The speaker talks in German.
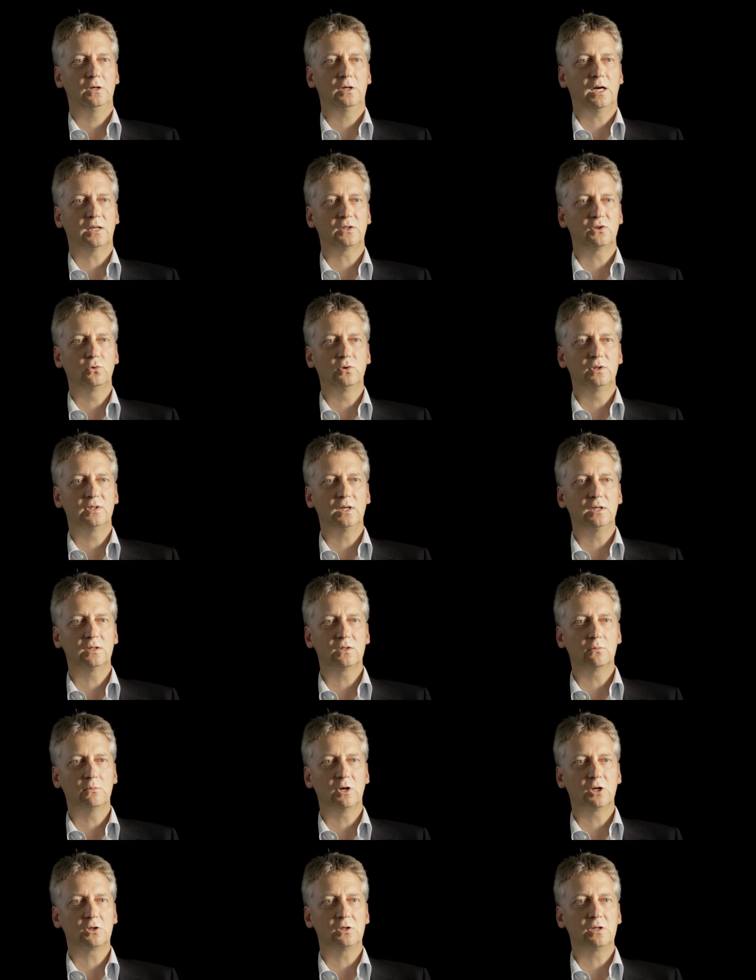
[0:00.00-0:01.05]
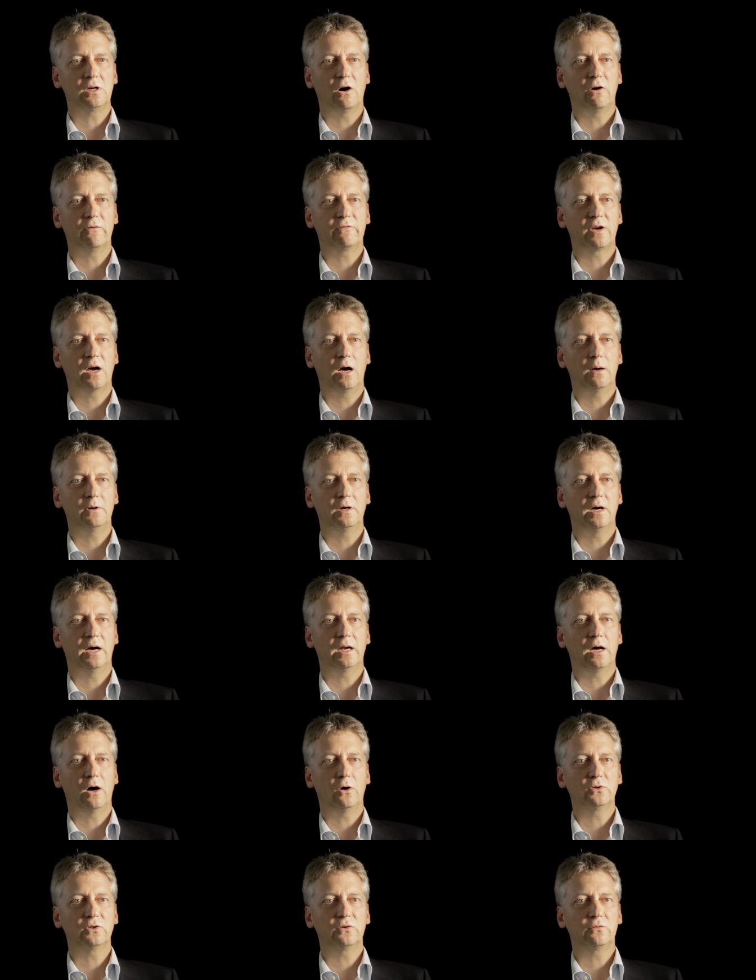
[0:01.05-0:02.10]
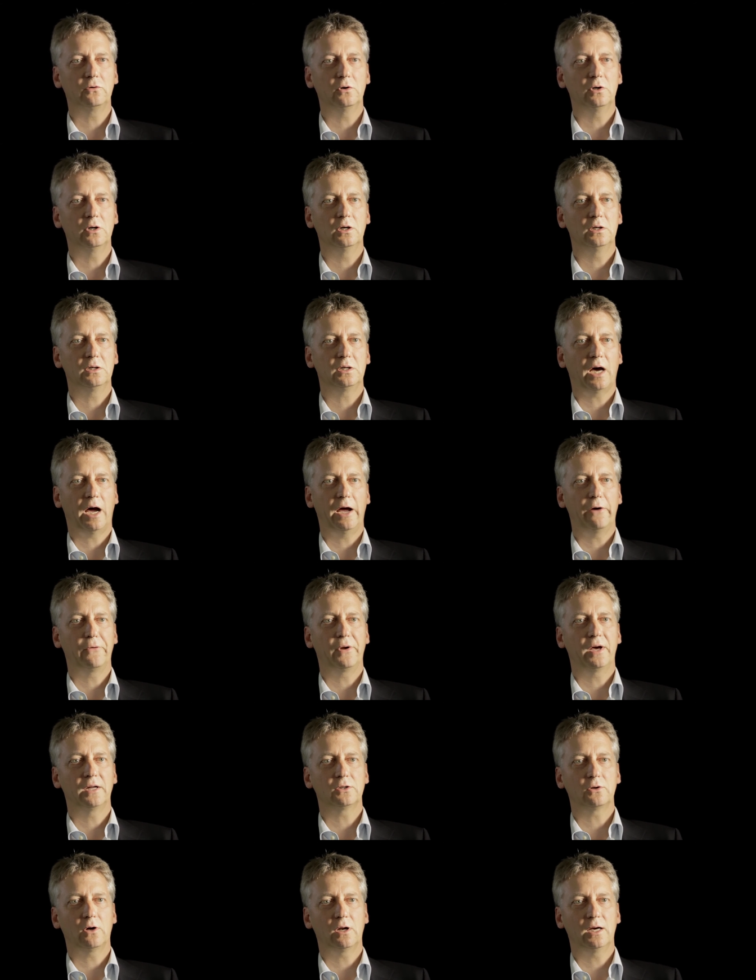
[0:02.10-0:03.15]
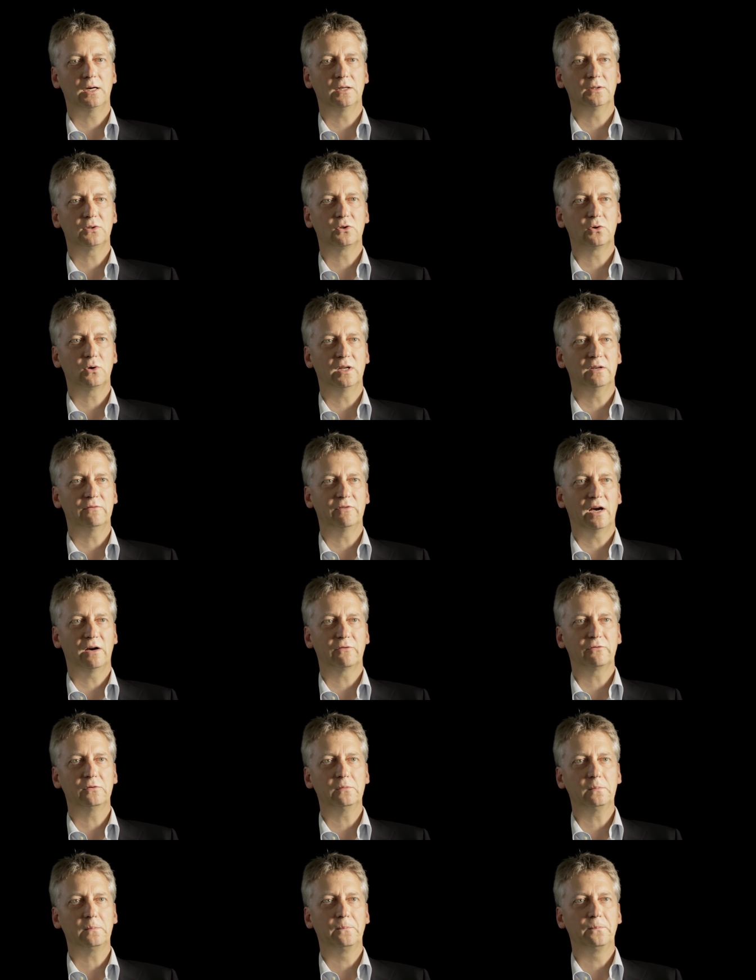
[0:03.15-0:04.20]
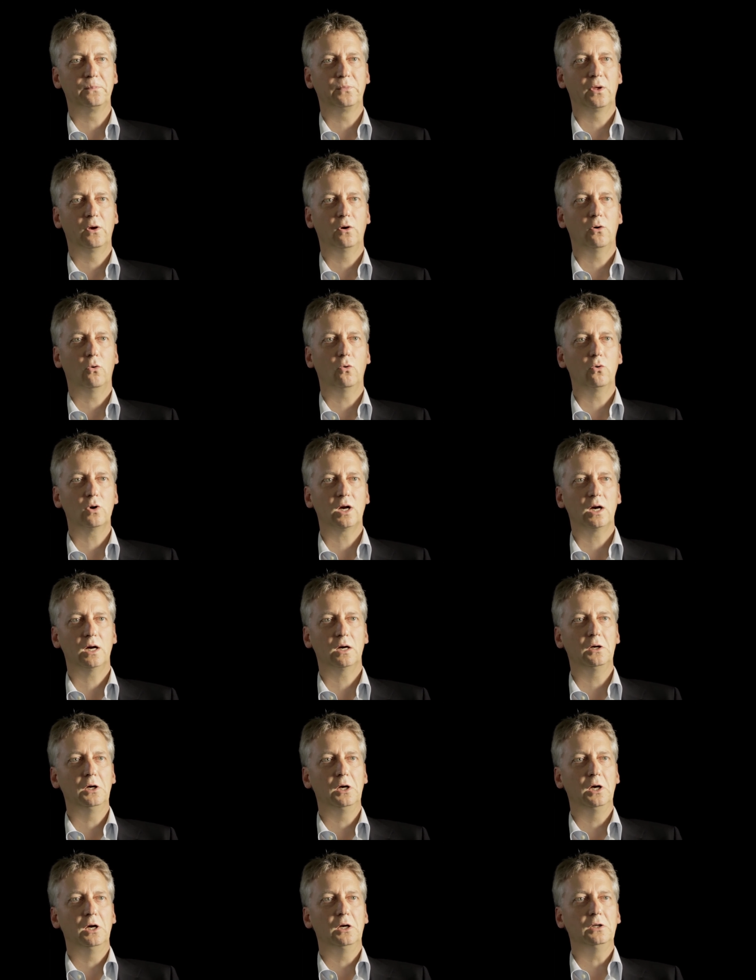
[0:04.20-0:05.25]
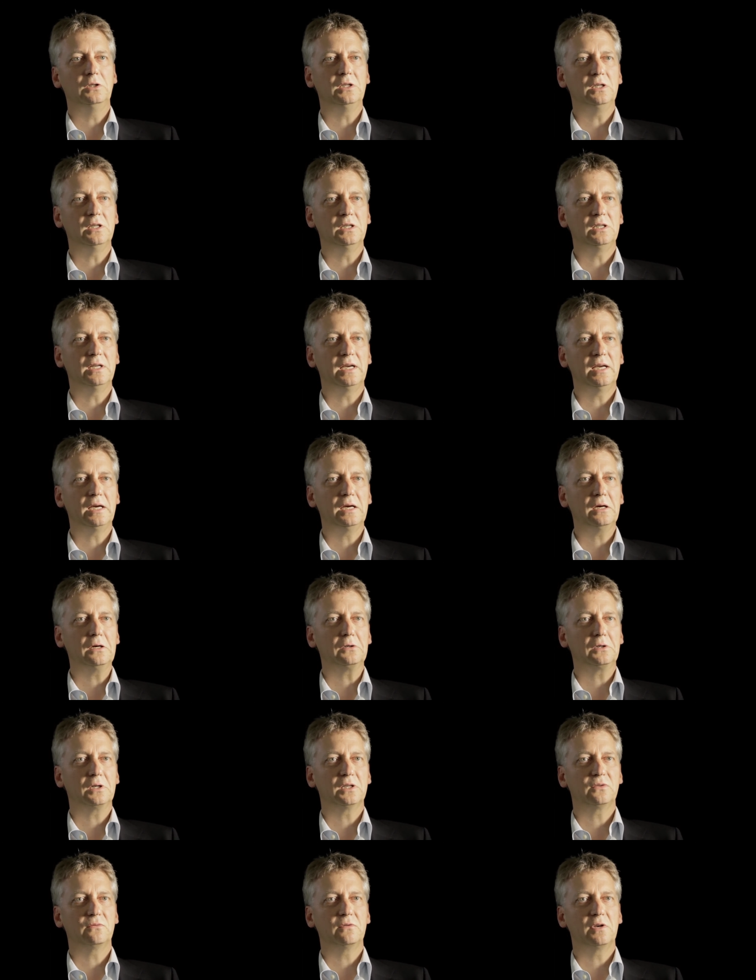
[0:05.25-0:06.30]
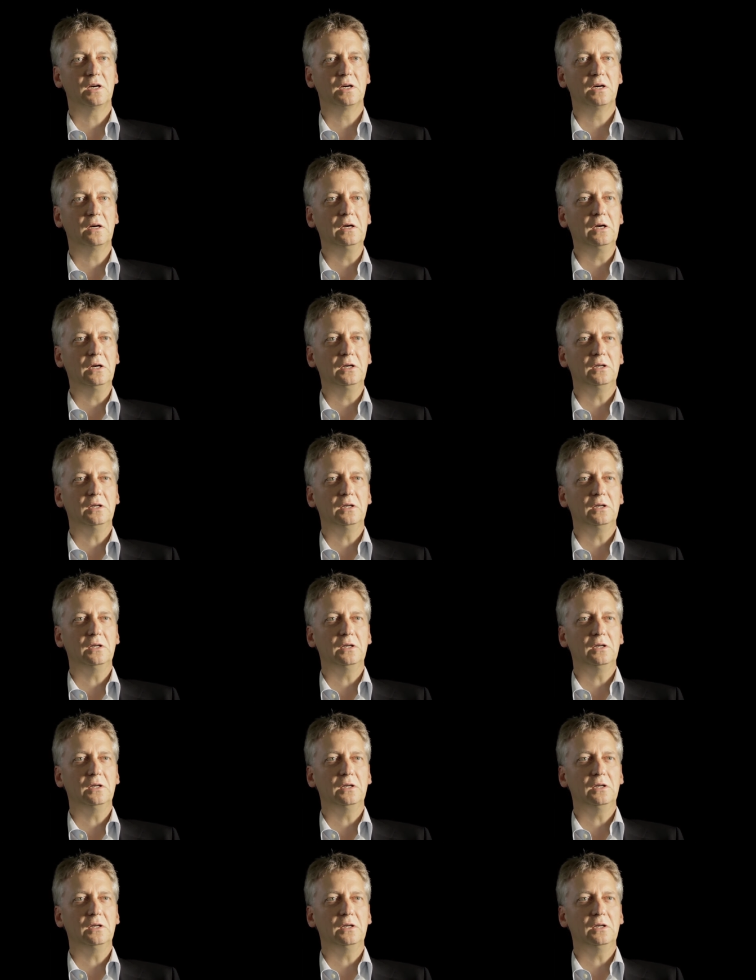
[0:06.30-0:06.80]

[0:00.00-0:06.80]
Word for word: Dazu zählt zum Beispiel die Aufgabe, ein Haus für 300 Dollar zu entwerfen oder die Idee, dass wir